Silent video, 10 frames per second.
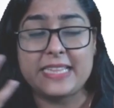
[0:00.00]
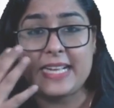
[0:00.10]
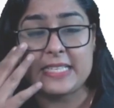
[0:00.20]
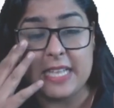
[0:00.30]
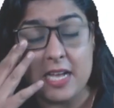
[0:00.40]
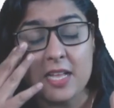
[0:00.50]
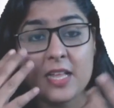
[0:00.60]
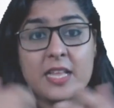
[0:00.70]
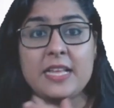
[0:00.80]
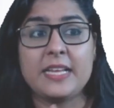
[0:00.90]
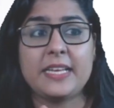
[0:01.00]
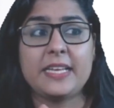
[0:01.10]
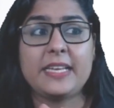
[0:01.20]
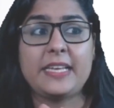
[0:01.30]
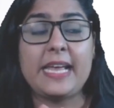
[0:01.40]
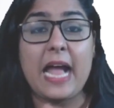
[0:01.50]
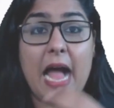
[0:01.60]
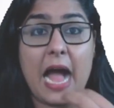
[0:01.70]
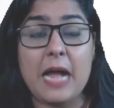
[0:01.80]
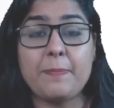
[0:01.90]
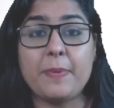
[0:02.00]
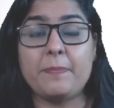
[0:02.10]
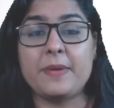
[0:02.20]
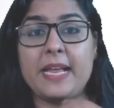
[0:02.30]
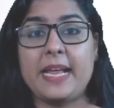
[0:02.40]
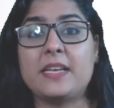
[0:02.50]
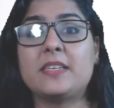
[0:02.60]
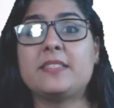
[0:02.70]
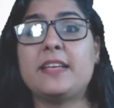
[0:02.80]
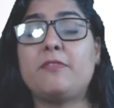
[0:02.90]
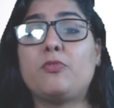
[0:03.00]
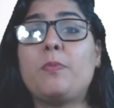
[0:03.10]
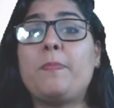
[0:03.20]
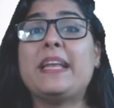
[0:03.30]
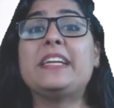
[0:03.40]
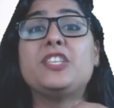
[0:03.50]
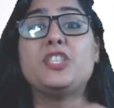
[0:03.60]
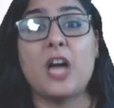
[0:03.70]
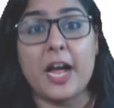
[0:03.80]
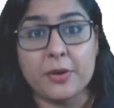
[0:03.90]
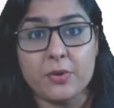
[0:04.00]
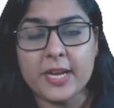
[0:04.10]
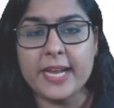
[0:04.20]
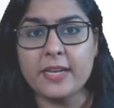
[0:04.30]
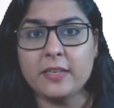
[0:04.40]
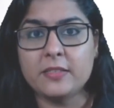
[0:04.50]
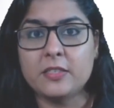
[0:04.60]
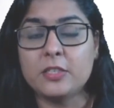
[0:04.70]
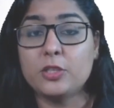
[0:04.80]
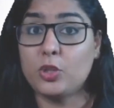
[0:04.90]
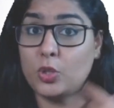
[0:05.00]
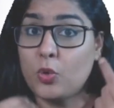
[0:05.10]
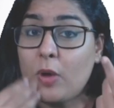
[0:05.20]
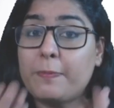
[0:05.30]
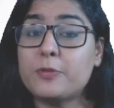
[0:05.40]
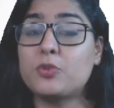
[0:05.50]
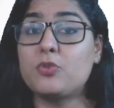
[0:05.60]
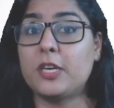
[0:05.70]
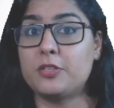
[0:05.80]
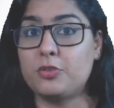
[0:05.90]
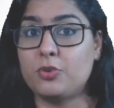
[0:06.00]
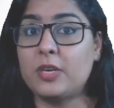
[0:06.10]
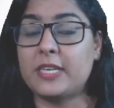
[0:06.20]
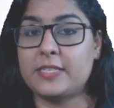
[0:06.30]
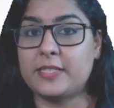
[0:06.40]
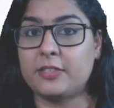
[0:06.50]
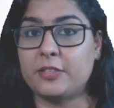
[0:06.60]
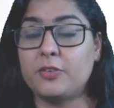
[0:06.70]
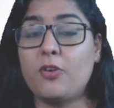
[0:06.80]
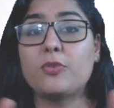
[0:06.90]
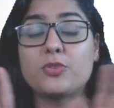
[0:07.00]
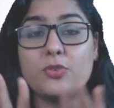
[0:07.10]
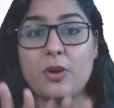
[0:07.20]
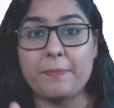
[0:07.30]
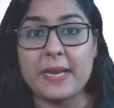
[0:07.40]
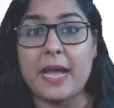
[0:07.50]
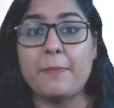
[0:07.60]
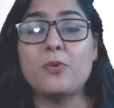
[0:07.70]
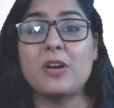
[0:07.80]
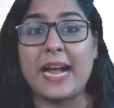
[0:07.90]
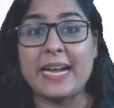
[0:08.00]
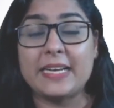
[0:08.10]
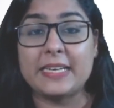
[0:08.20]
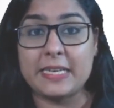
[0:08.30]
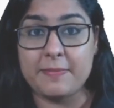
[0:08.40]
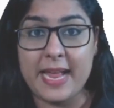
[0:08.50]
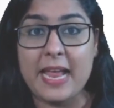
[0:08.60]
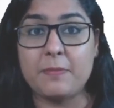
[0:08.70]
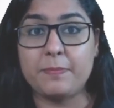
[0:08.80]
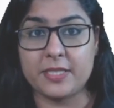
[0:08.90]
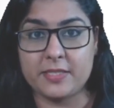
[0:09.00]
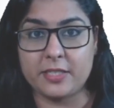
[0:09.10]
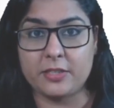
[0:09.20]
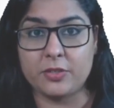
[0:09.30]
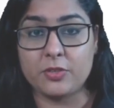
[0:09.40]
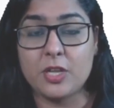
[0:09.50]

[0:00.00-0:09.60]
हैं ऐसा कि आप अपने इनर सेल्फ को पहले जानोगे तो आप उसको कंट्रोल कर सकते हो और उसको अपने आप को गाइड करने में हेल्प कर सकते हो